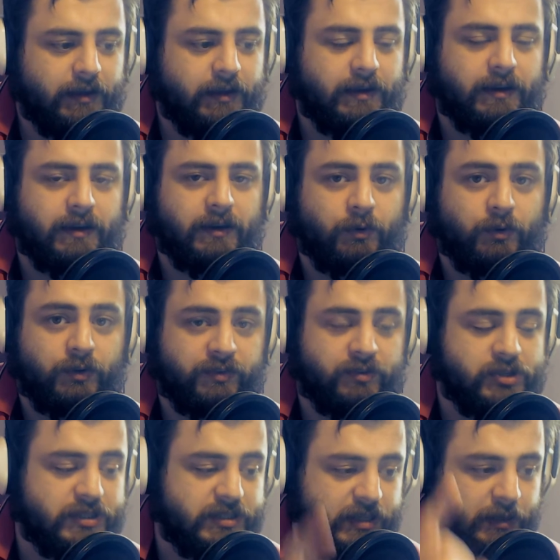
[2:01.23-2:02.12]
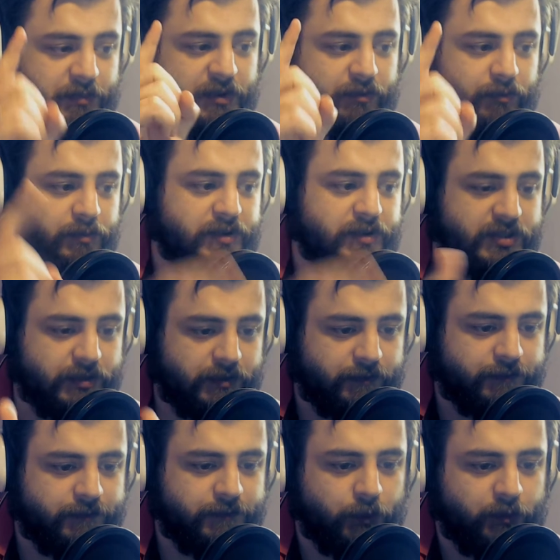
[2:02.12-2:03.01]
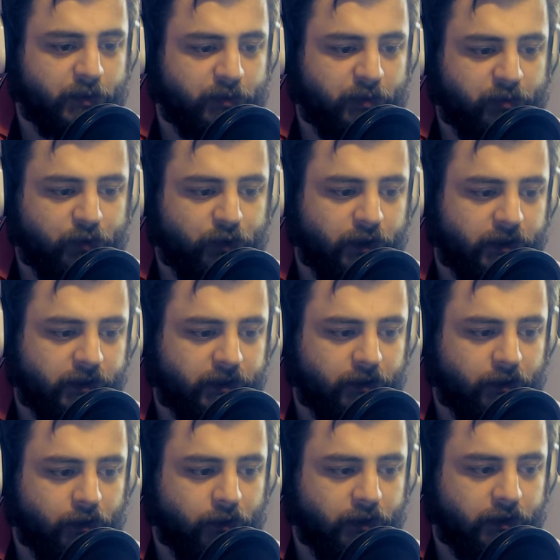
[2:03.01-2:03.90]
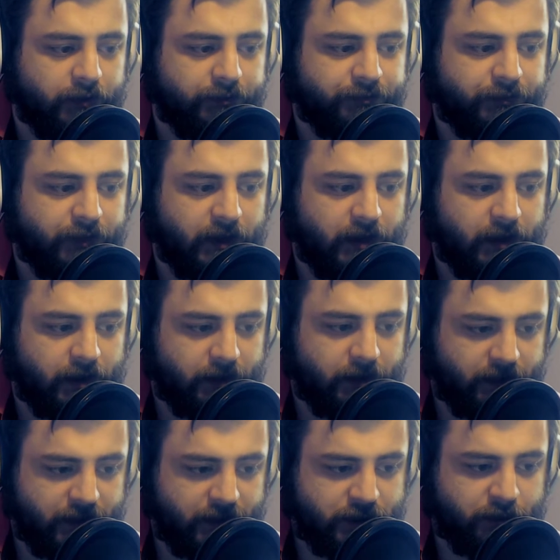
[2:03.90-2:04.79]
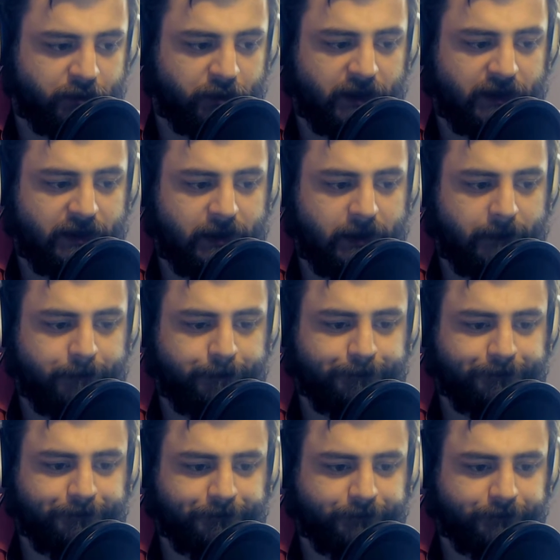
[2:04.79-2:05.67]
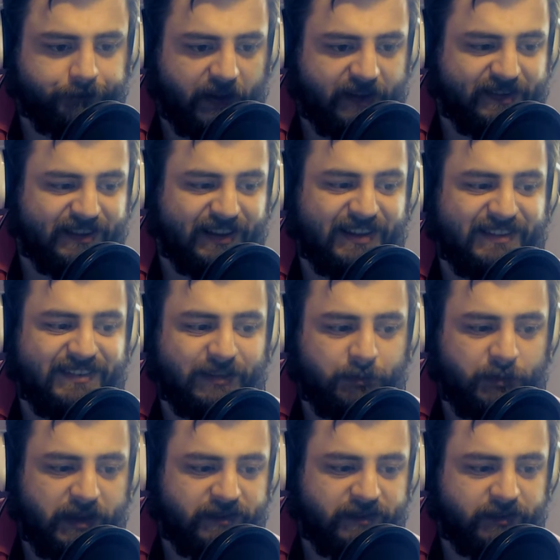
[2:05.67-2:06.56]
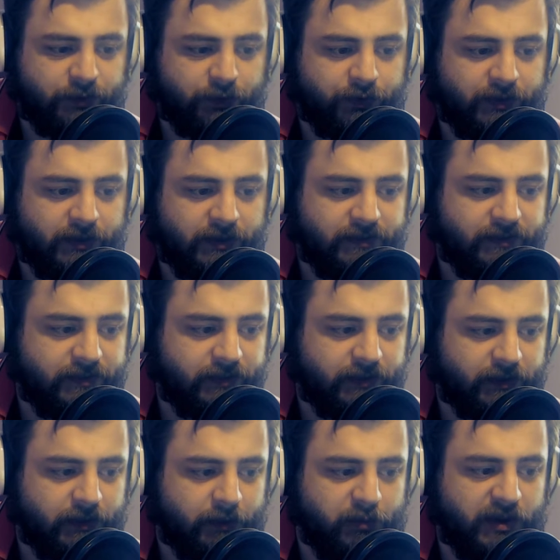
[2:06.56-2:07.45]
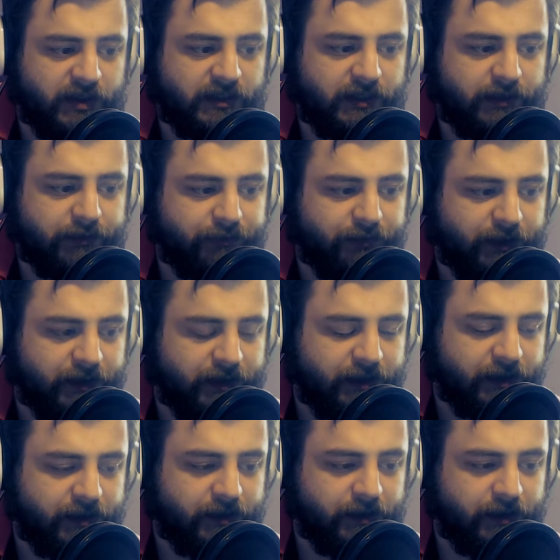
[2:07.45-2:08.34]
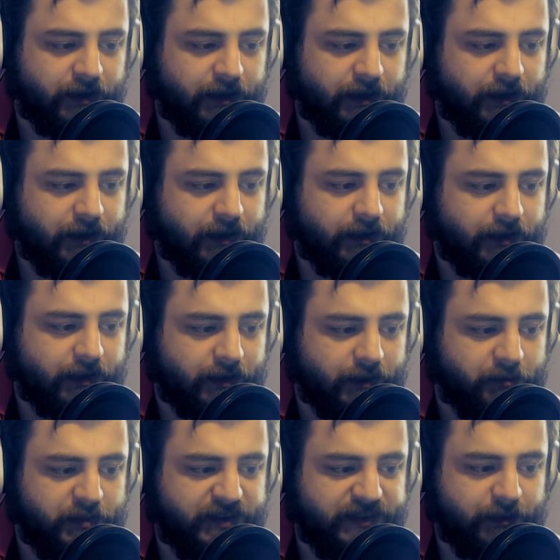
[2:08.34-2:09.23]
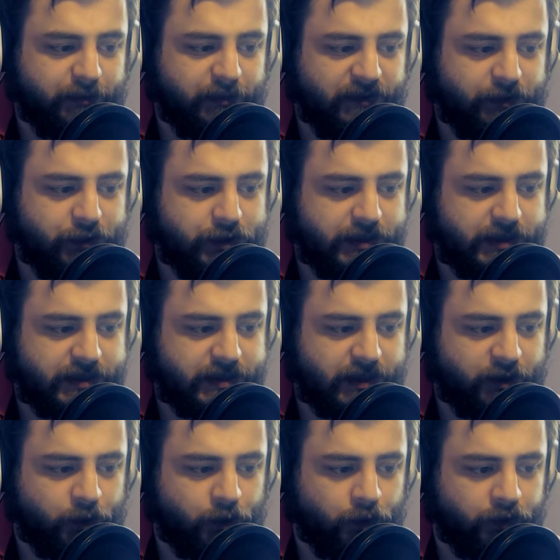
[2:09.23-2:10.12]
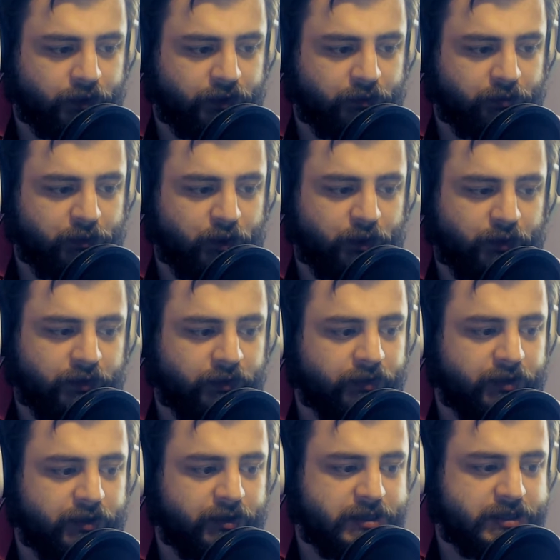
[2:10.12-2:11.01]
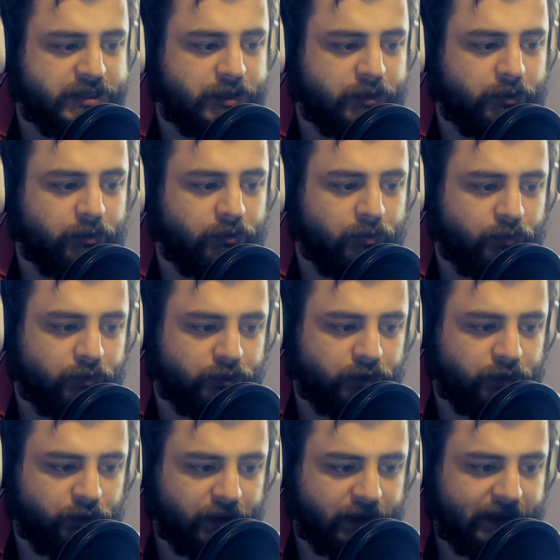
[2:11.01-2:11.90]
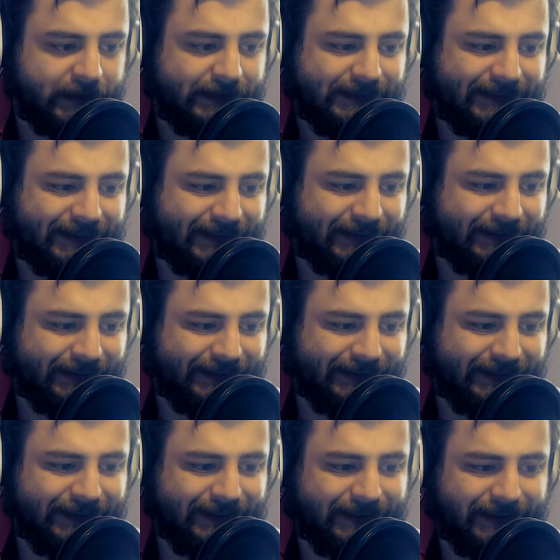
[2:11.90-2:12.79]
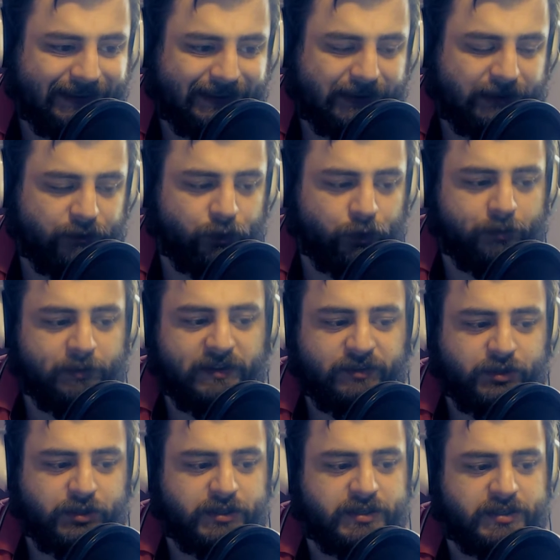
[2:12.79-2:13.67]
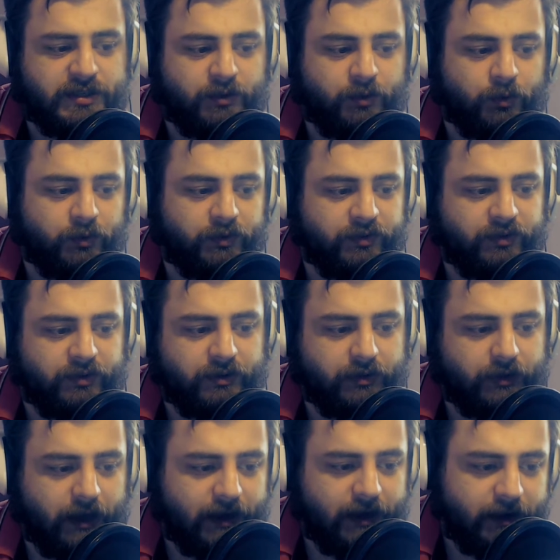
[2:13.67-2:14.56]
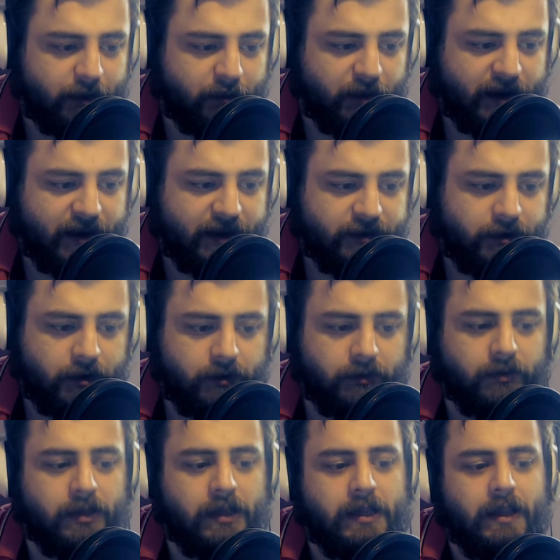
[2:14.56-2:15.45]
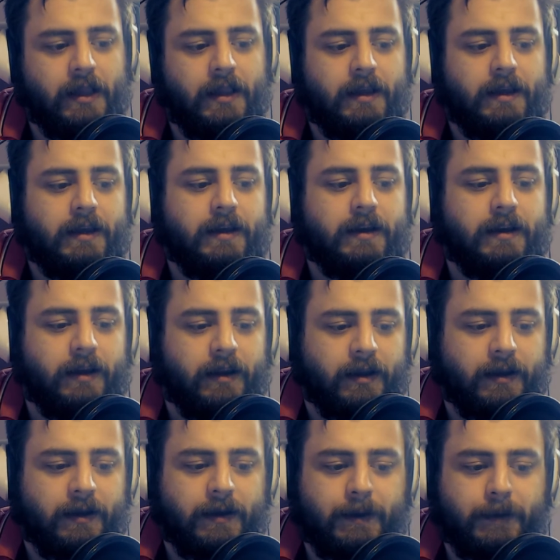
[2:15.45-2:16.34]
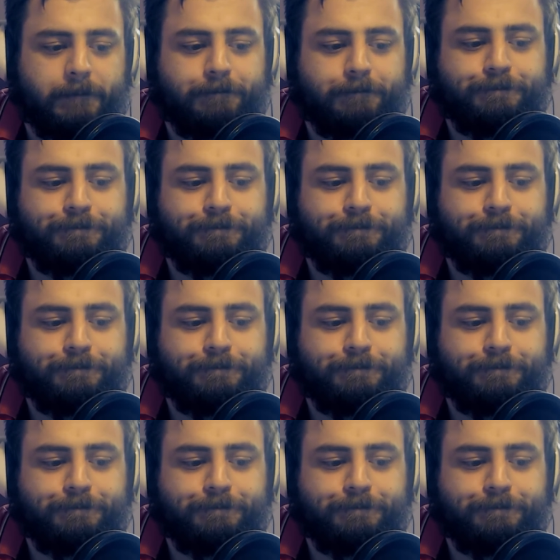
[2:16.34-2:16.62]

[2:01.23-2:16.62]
а, сейчас на первом месте в топе популярных роликов на нашем канале, за один месяц он это сделал, обогнав и э, пятимесячный заход Mutant Year Zero Road to Eden и двухмесячный заход Skyrim Enderal. Э,